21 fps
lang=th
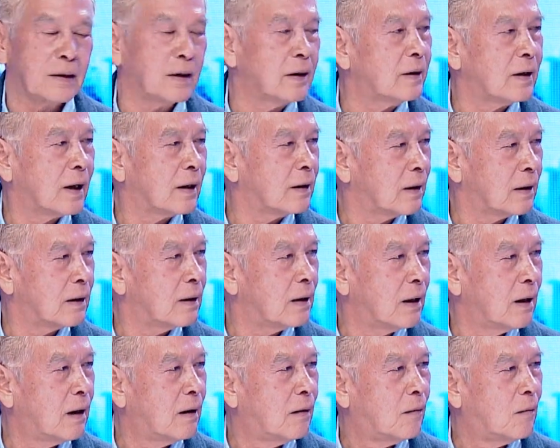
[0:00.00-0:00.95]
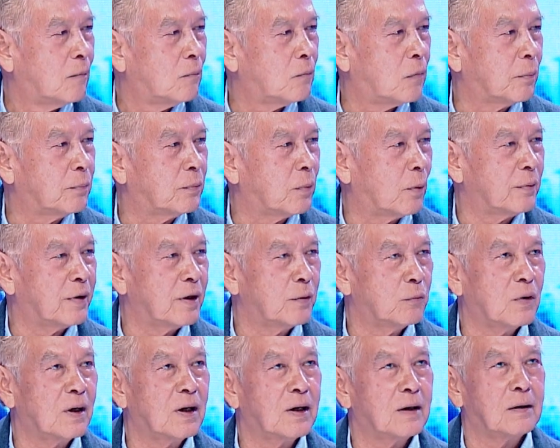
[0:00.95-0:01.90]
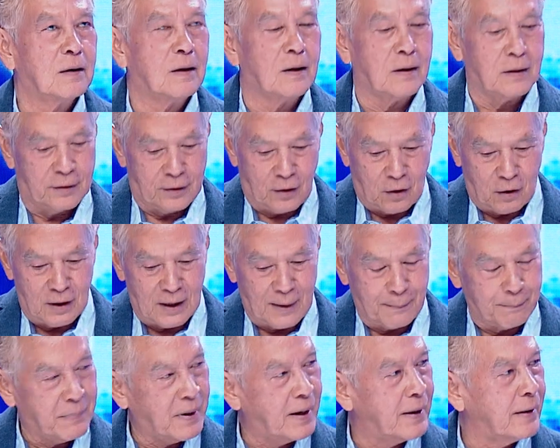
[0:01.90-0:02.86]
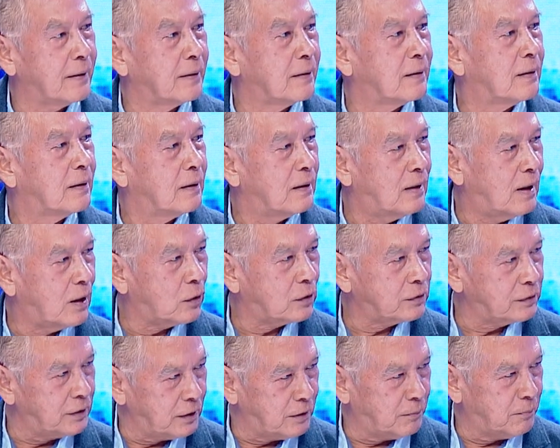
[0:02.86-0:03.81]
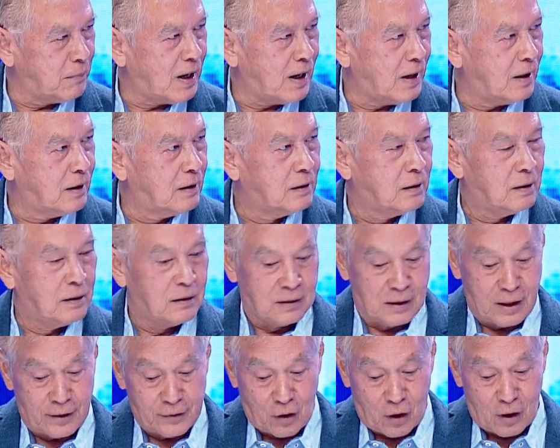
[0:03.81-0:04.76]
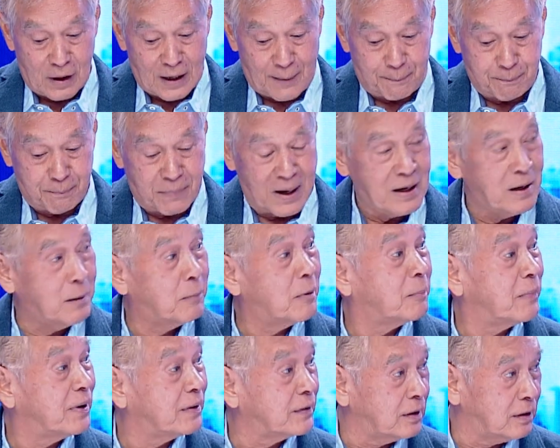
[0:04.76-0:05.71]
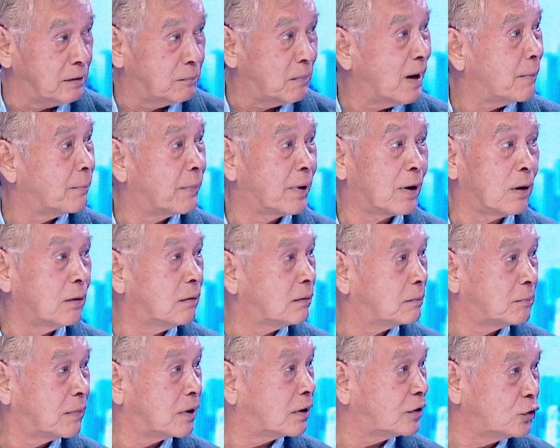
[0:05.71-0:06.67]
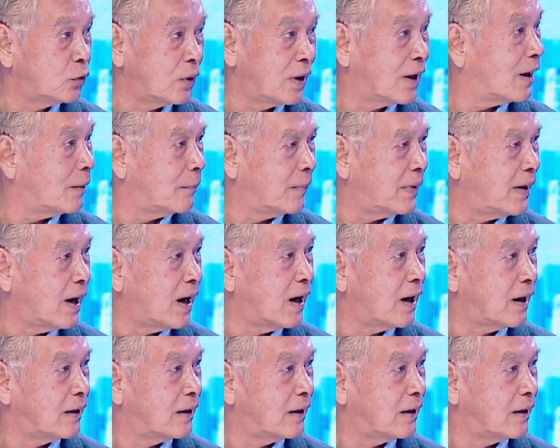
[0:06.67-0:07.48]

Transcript: ถึงขนาดนั้น ผมผมคิดว่าเออนอนหลับไปแล้วก็ตื่นมา แล้วนอนหลับไปแล้วมันไม่ตื่นมา มันก็มันก็ช่วยอะไรไม่ได้